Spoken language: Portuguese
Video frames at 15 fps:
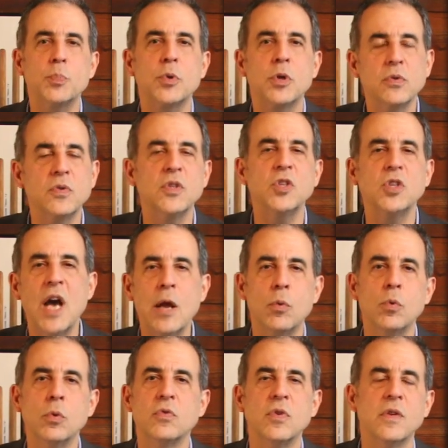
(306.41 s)
produzir
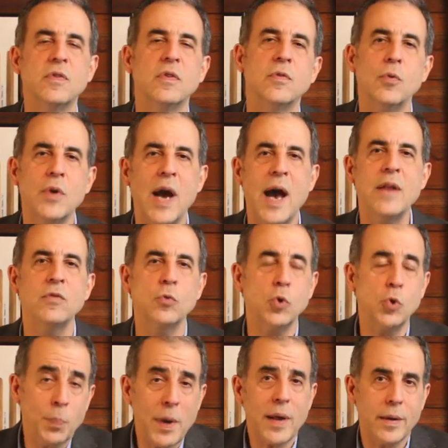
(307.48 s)
charutos nesses lugares e
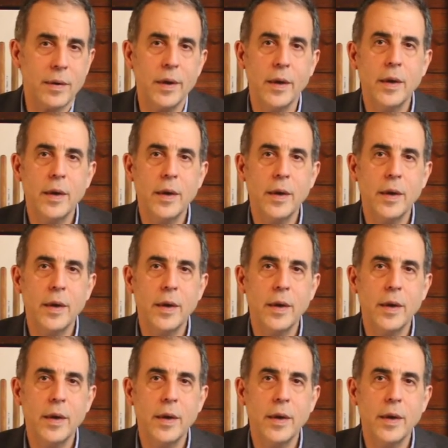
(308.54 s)
tudo para